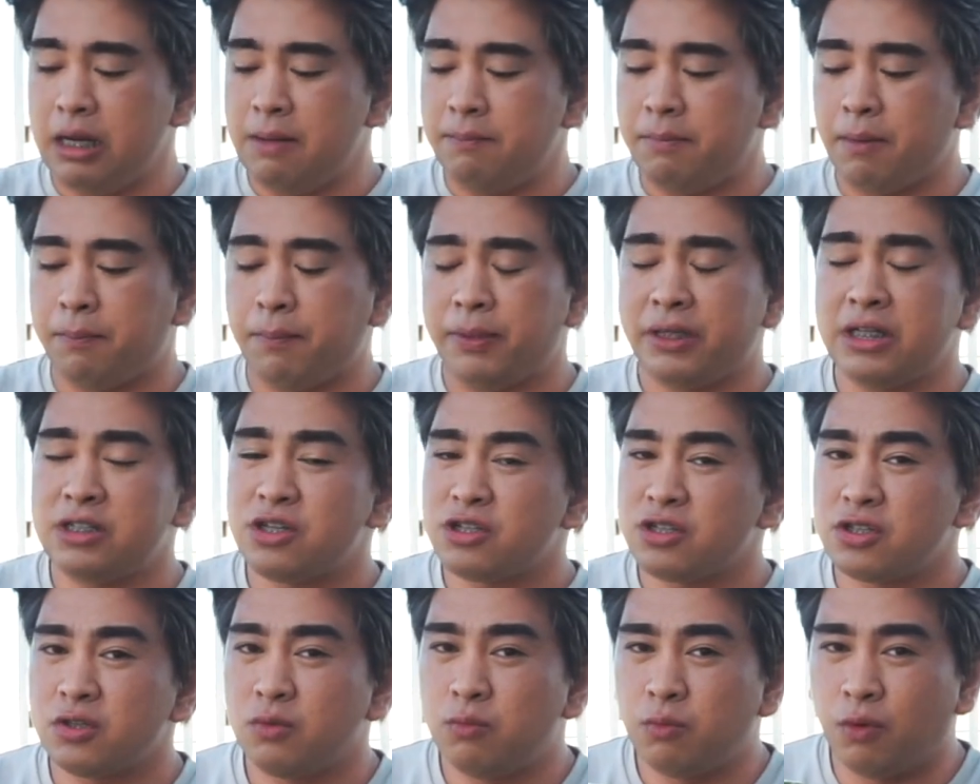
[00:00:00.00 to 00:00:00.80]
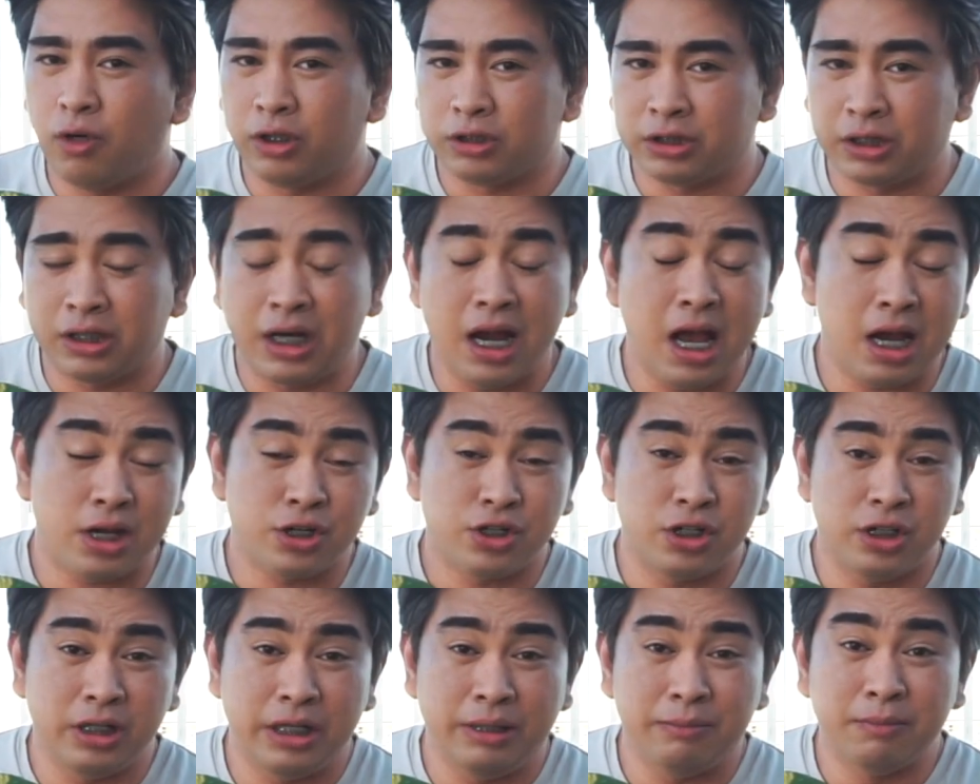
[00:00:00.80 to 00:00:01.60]
Pero pwede siya sa water
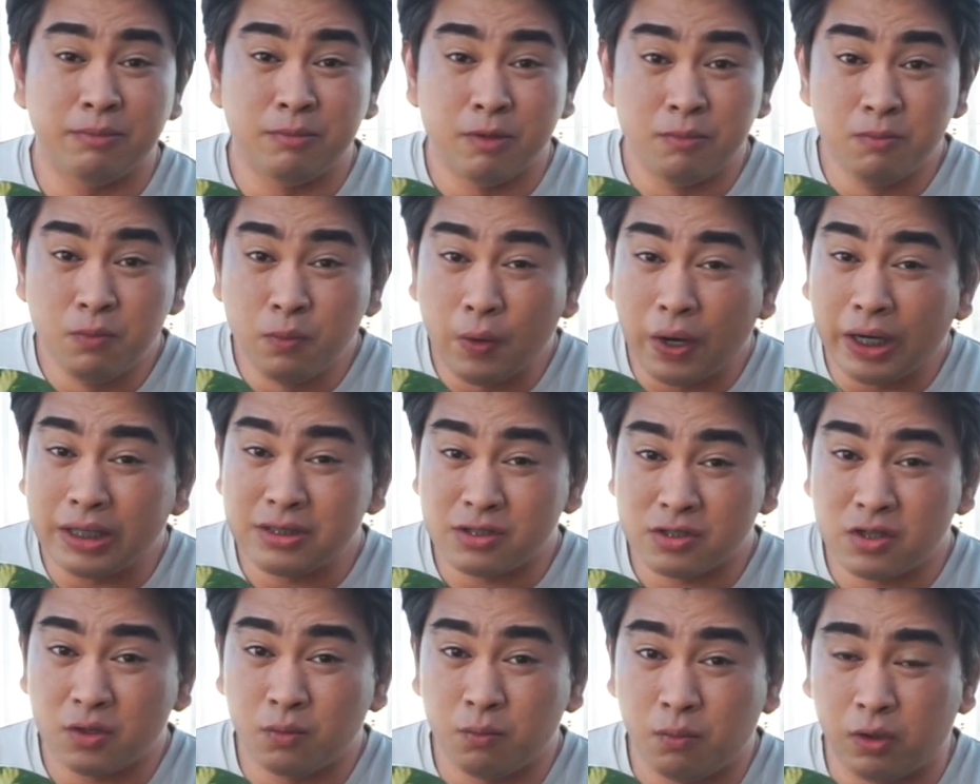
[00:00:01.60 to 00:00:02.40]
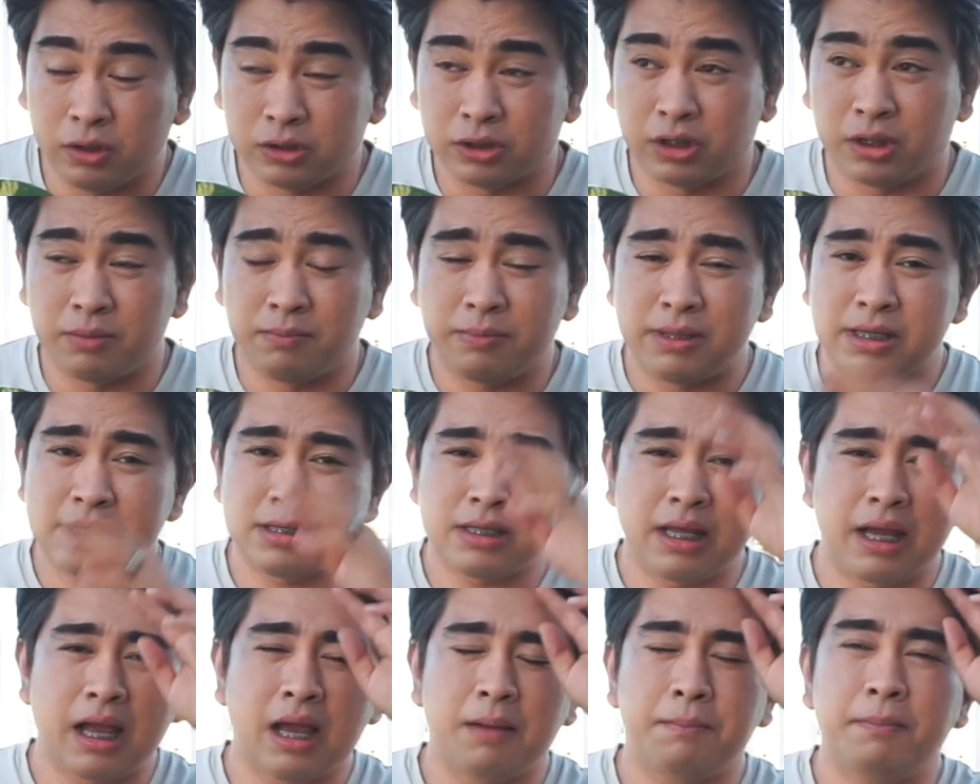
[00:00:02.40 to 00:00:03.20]
actually, bubuhay siya sa water.
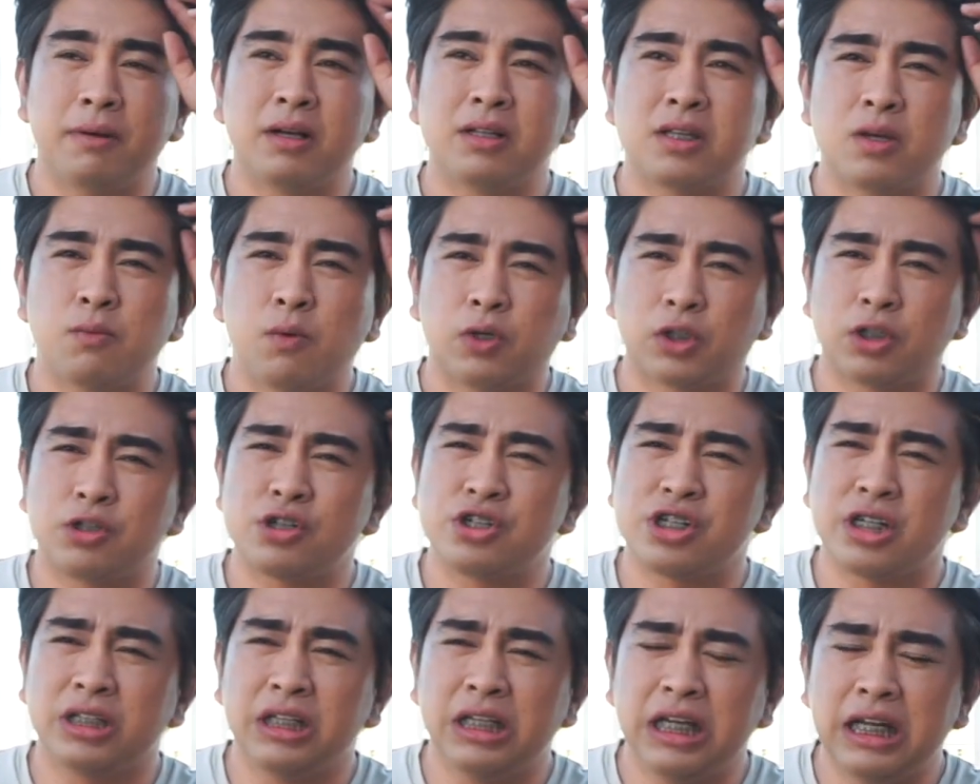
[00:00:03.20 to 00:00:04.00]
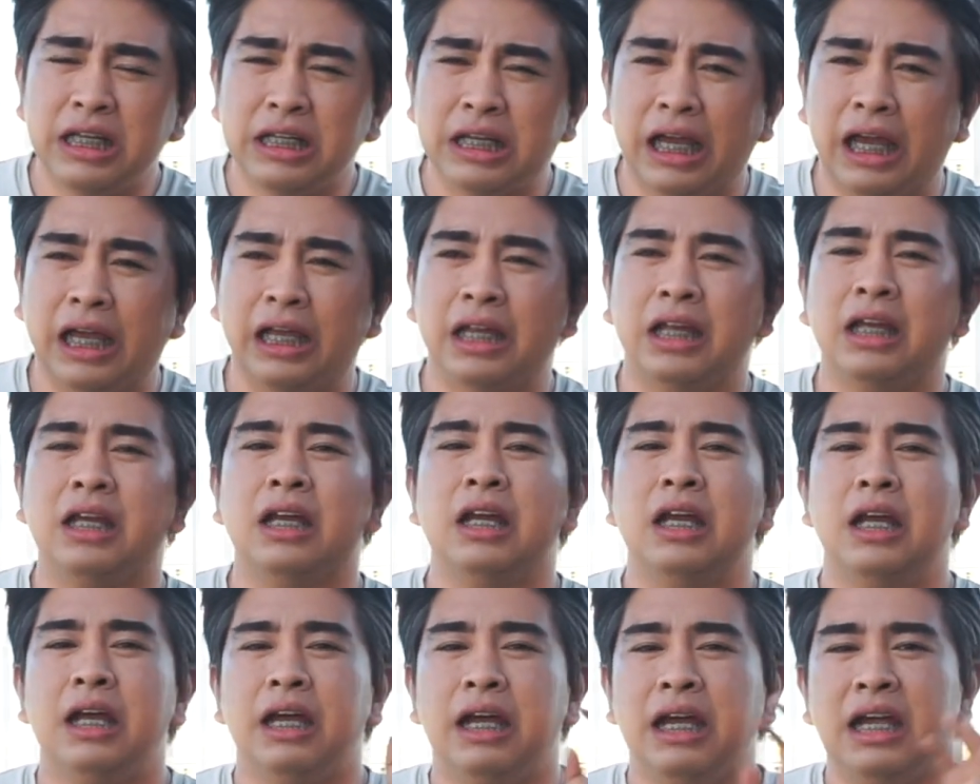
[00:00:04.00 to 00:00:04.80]
Basta kapag sa water siya nilagay,
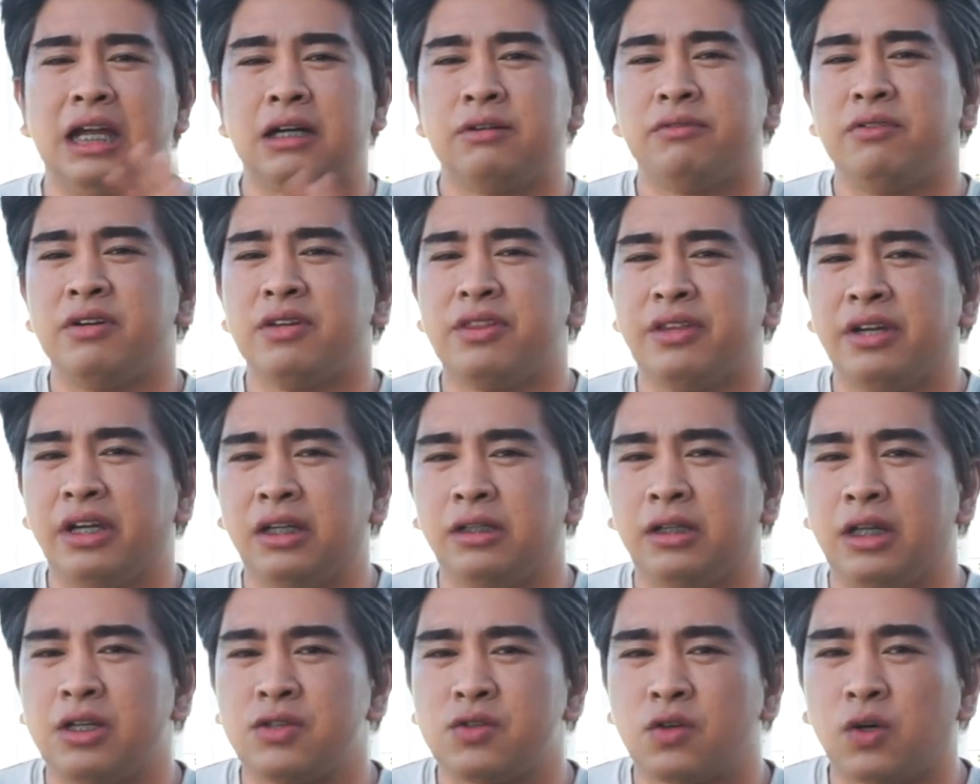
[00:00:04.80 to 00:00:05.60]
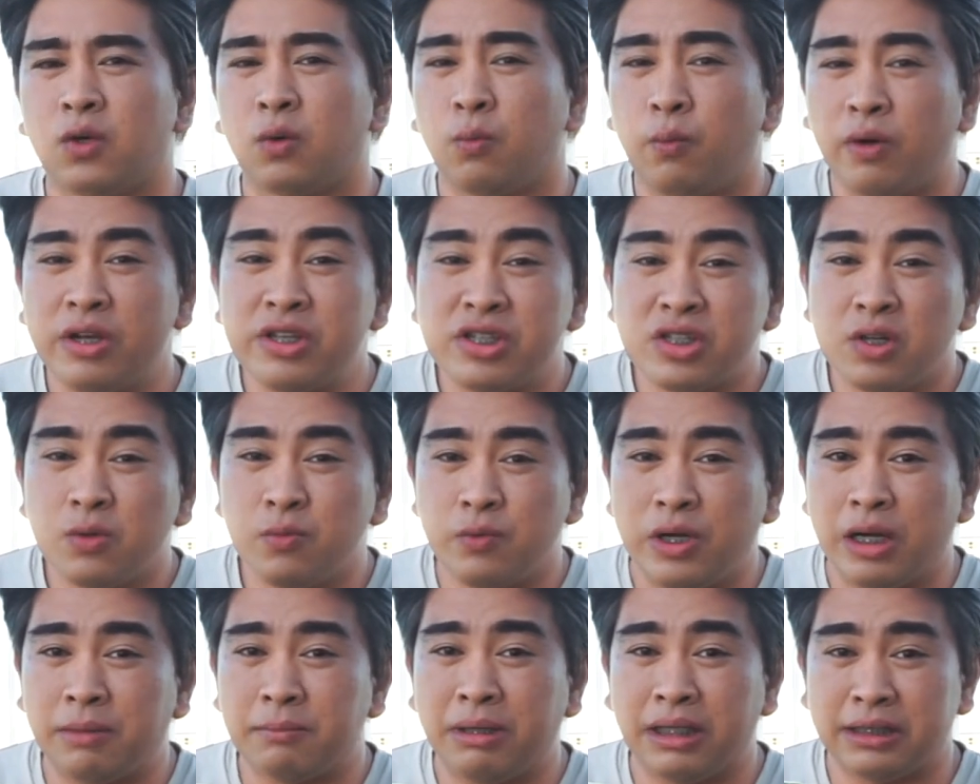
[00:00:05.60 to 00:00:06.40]
every 3 days or once a
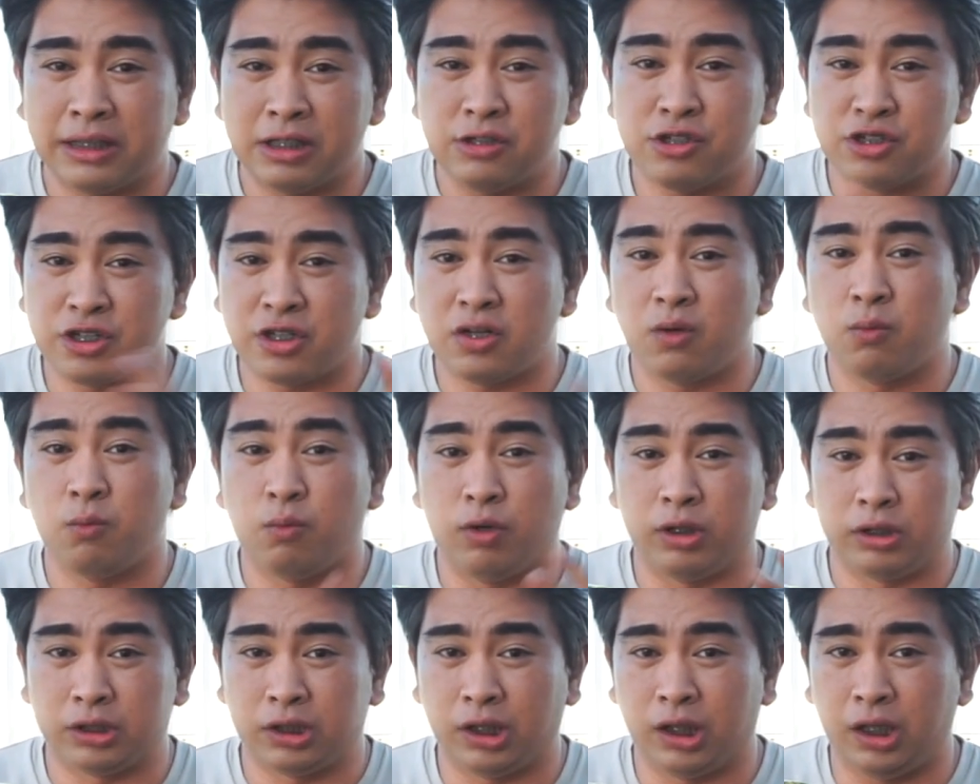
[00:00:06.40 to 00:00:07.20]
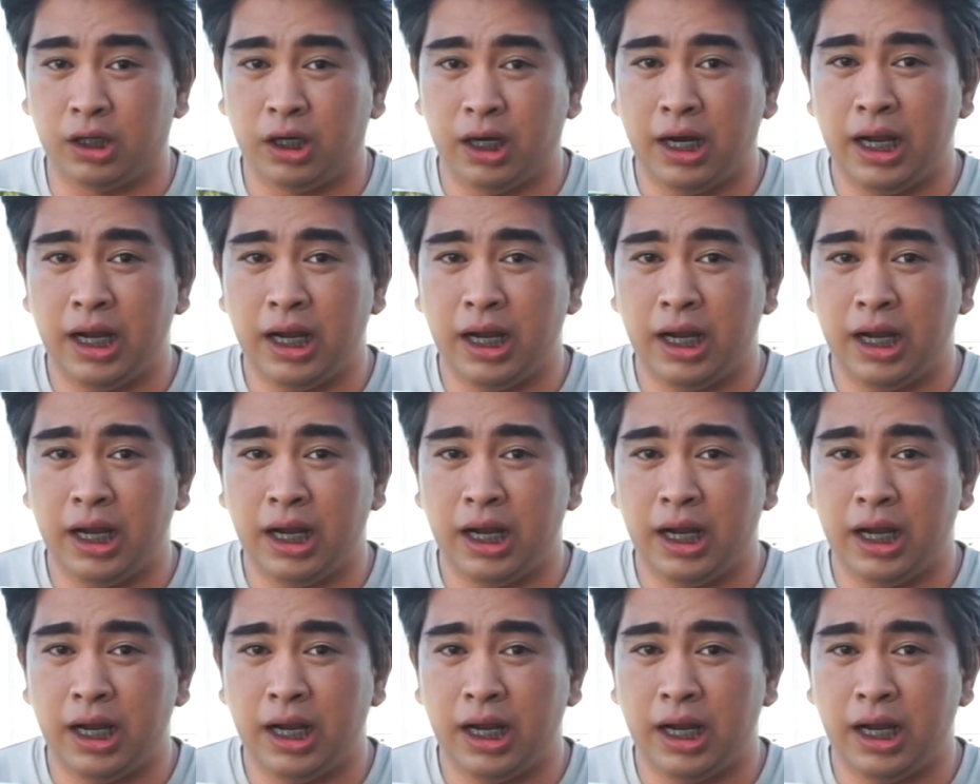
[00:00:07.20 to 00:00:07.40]
week, palitan niyo siya ng water.